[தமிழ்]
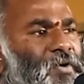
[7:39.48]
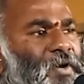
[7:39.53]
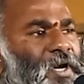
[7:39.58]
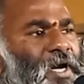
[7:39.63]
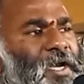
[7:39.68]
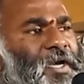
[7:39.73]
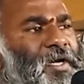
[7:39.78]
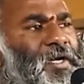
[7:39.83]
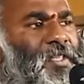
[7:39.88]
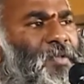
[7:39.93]

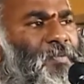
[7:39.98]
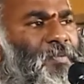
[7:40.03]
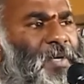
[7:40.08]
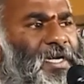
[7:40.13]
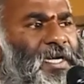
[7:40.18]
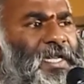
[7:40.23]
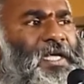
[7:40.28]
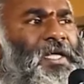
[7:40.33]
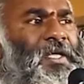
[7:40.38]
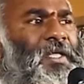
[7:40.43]
அவரால்
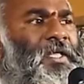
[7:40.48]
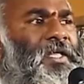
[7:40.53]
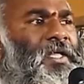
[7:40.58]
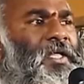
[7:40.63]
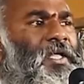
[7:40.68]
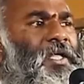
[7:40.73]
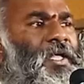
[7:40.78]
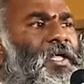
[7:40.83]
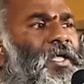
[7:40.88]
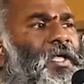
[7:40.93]
எழுதப்பட்ட
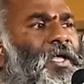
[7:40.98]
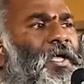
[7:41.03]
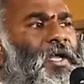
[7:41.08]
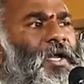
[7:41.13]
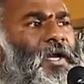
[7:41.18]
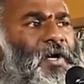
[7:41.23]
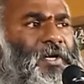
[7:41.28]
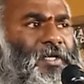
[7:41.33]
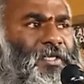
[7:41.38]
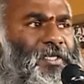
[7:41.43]

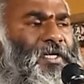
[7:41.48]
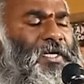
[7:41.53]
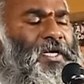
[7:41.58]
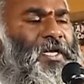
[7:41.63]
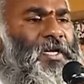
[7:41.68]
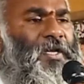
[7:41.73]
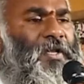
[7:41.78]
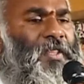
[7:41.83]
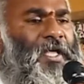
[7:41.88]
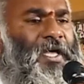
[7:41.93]

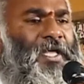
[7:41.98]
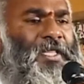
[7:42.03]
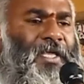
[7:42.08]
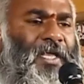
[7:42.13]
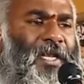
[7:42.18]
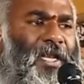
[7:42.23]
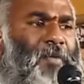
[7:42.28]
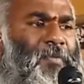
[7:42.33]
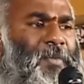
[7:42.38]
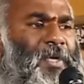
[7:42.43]
எழுத்துக்கள் அது
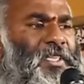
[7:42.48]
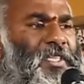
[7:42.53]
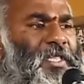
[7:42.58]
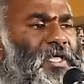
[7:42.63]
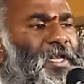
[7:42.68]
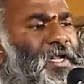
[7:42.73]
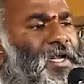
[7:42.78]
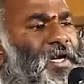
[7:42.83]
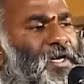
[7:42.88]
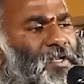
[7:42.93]
எல்லாமே
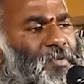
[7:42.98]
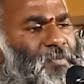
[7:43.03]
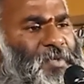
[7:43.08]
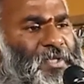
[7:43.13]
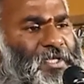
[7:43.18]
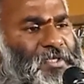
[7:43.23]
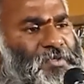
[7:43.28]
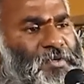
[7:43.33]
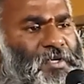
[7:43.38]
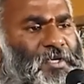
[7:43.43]
தேரிக்காட்டை
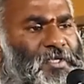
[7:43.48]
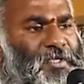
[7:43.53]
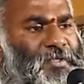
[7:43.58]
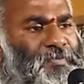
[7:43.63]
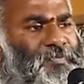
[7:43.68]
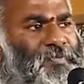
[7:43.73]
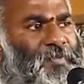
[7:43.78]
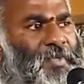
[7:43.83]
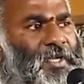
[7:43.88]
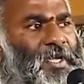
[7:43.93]
பற்றி சொல்லுது
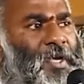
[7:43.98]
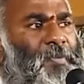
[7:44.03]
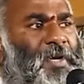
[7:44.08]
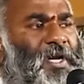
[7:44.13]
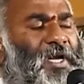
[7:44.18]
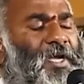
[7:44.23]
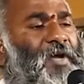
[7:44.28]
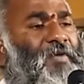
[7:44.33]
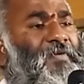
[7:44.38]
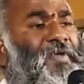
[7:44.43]

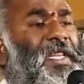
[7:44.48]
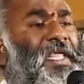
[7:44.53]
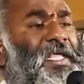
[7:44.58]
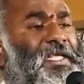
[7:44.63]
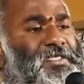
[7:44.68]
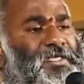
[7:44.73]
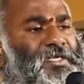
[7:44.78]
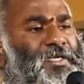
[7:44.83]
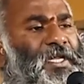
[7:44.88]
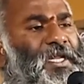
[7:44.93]
அப்புறம்
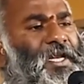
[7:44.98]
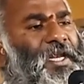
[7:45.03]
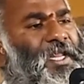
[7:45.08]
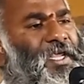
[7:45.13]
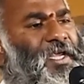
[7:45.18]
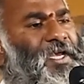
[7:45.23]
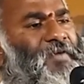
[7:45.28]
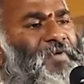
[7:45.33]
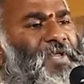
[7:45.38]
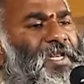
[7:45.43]
கவிநேசன்
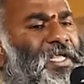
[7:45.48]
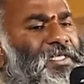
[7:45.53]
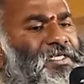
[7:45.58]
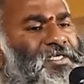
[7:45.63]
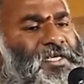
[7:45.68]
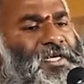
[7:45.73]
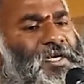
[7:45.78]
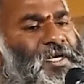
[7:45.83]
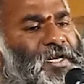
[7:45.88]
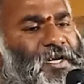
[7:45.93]
நெல்லை
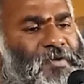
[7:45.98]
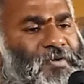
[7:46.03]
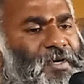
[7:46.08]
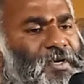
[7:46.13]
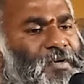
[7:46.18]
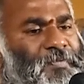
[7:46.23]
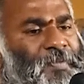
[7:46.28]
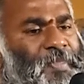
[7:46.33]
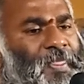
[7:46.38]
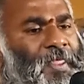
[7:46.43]
கவினேசன்
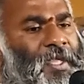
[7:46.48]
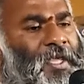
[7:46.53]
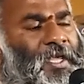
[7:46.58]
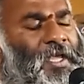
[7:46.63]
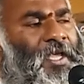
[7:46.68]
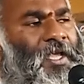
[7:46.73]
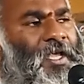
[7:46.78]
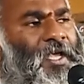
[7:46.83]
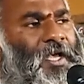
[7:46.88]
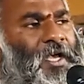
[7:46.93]
என்றவர்
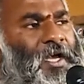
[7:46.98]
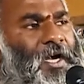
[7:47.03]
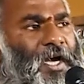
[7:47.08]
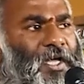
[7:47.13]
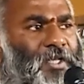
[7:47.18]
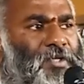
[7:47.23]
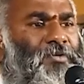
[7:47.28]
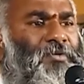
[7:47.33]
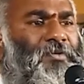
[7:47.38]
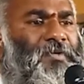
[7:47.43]

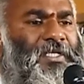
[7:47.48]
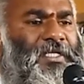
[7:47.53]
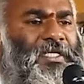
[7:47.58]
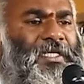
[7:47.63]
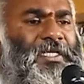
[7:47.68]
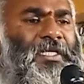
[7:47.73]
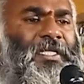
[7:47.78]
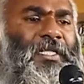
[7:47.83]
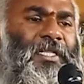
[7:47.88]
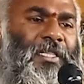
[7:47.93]
அதுவும்
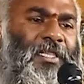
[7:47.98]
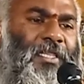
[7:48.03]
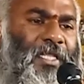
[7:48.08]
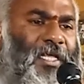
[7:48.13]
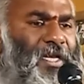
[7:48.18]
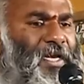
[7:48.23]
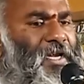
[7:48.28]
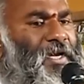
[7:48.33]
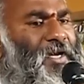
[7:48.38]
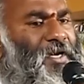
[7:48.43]
வந்து
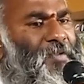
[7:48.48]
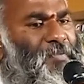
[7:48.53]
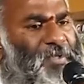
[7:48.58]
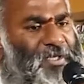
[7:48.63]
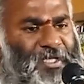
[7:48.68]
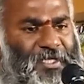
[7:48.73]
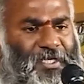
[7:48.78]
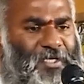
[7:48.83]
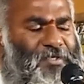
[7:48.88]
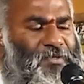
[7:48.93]
தேரிக்காட்டை
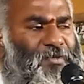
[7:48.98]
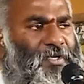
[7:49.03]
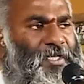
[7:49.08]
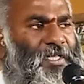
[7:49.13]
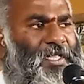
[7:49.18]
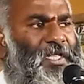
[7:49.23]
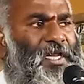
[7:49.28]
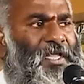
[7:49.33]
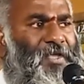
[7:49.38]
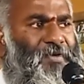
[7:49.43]
பற்றி தான்
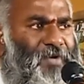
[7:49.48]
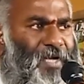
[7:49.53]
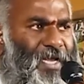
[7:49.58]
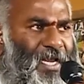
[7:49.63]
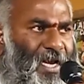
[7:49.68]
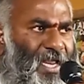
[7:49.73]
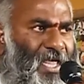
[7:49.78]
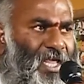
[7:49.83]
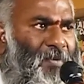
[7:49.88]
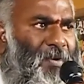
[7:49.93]
சொல்லுது ஏன்னா இவங்க
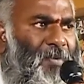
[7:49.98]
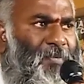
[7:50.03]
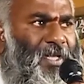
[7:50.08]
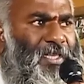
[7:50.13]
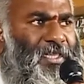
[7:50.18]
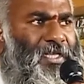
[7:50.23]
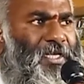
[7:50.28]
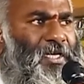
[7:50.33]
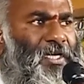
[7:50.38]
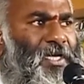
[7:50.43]
எல்லாருமே
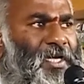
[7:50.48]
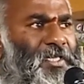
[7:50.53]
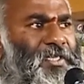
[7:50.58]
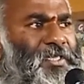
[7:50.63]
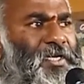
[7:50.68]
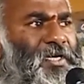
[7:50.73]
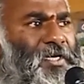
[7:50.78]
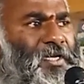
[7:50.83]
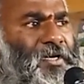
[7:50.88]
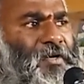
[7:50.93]
பார்த்திங்கன்னா
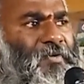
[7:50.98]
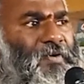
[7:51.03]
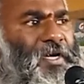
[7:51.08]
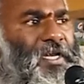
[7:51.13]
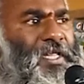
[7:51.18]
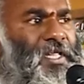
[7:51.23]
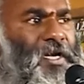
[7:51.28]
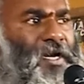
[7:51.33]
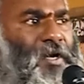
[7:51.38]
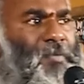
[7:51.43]

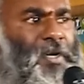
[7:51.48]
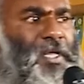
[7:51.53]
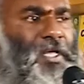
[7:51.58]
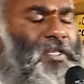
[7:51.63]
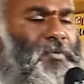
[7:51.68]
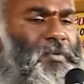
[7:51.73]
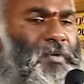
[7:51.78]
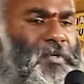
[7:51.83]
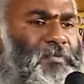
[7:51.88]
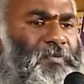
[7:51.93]
திருநெல்வேலி
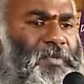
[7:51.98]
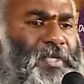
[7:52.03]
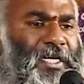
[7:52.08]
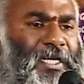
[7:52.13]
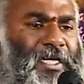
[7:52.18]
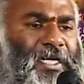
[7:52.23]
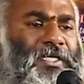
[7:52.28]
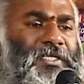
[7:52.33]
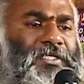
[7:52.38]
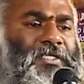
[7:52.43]
ராமநாதபுரம்
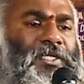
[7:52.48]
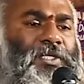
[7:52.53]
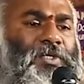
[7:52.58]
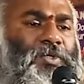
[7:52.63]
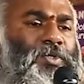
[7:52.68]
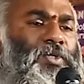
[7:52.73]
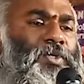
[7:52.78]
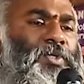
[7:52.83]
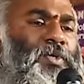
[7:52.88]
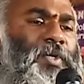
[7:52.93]
தென்காசி
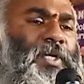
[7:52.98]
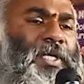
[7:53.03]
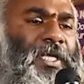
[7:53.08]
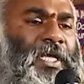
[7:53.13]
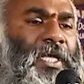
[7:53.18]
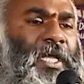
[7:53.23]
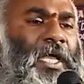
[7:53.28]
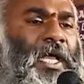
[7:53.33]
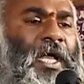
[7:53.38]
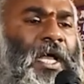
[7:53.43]
தூத்துக்குடி
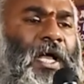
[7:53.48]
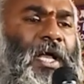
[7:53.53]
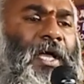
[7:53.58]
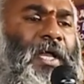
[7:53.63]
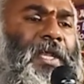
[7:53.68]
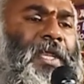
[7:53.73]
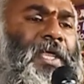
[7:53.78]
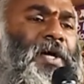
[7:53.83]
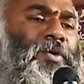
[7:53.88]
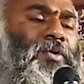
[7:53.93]

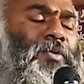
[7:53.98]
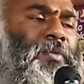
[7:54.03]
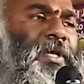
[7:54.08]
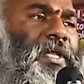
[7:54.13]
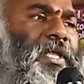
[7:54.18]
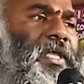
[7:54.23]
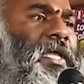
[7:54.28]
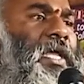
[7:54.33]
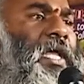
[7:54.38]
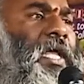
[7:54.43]

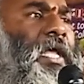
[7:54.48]
கன்னியாகுமரி